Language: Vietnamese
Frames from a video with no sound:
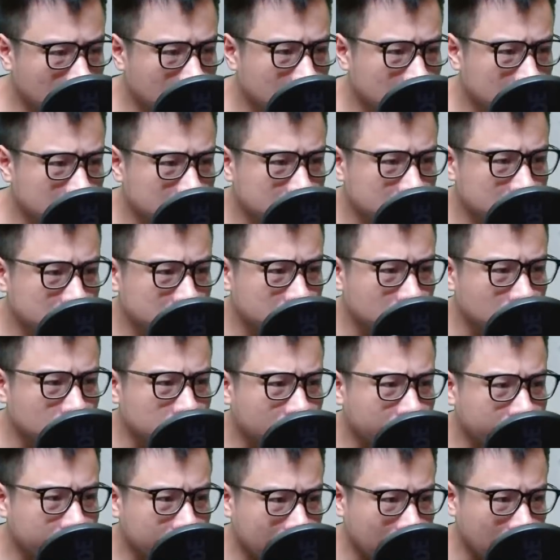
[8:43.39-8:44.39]
À,
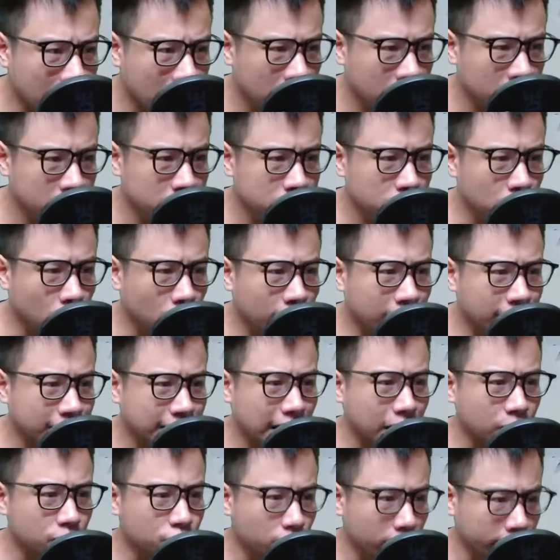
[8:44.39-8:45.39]
tâm thanh à, đó
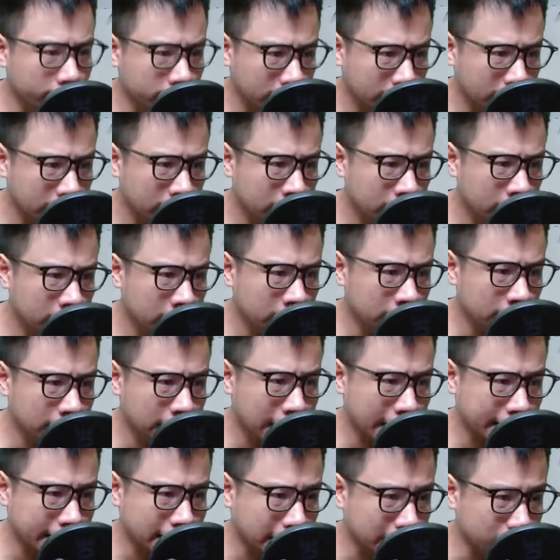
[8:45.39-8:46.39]
là Tào Doanh đấy,
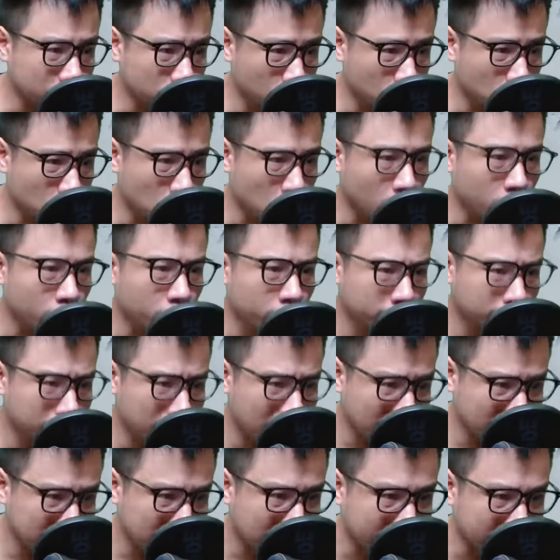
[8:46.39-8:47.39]
là thành chủ của huyết
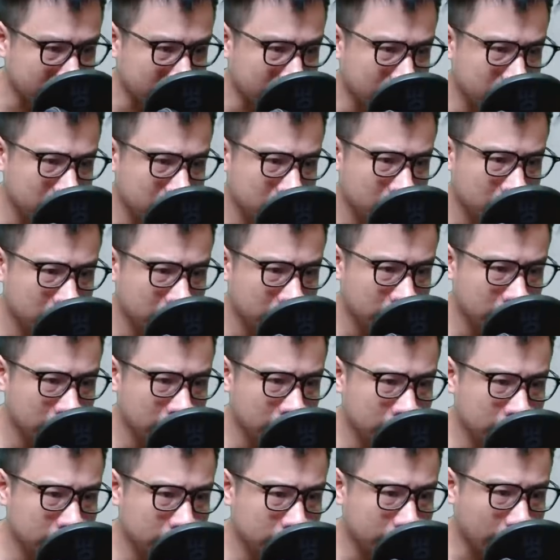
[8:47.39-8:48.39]
mãng thành đấy.
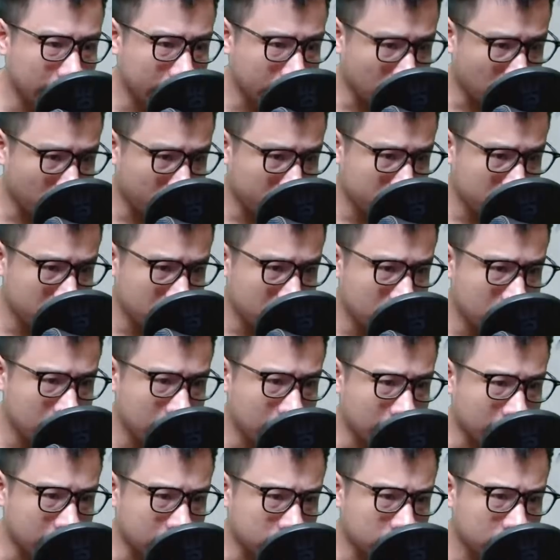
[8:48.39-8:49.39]
Nghe nói,
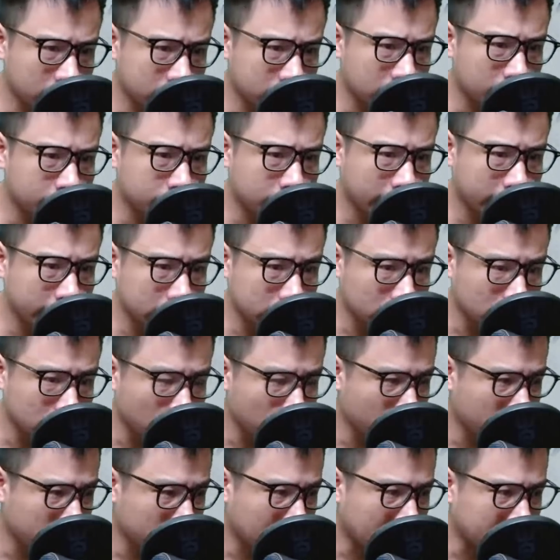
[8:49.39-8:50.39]
hắn sắp thành
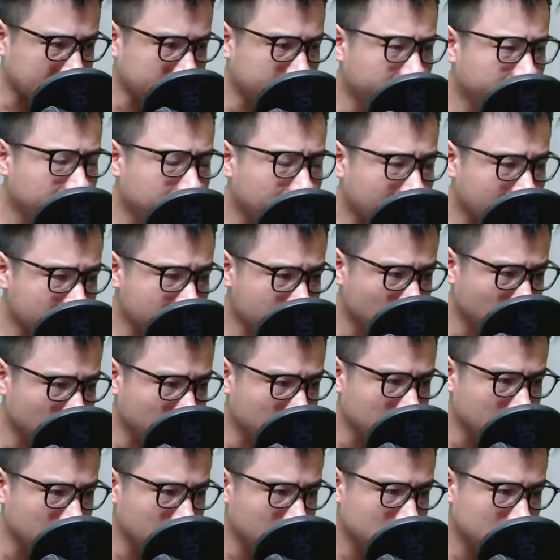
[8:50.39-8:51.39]
tử huyền cảnh viên mãn
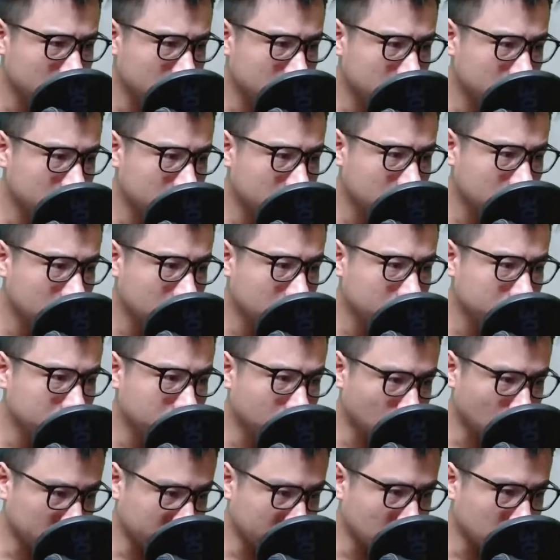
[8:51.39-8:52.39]
rồi.
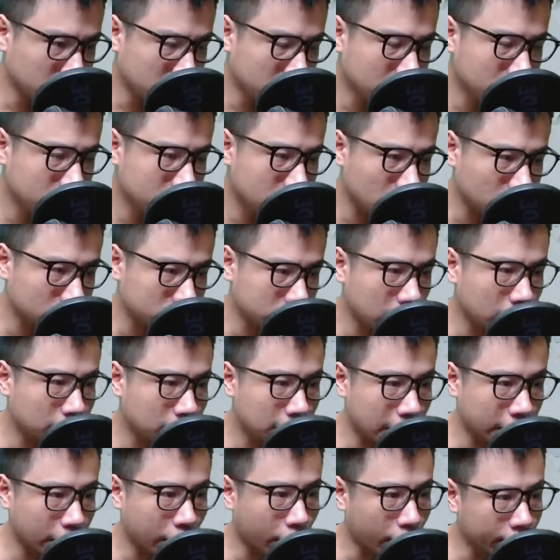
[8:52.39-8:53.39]
Một thiếu nữ nhỏ
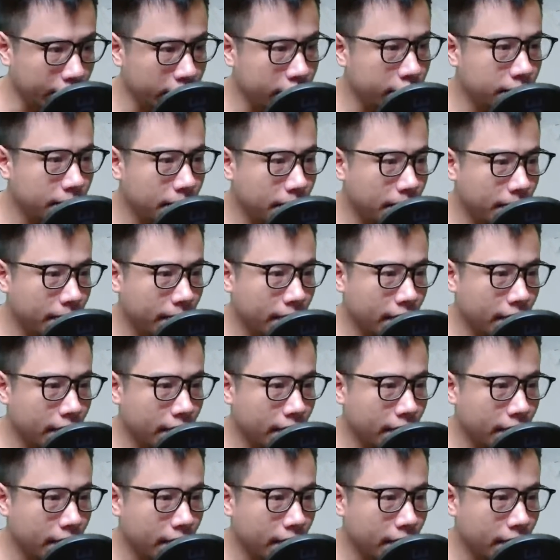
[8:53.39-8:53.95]
giọng mà nói.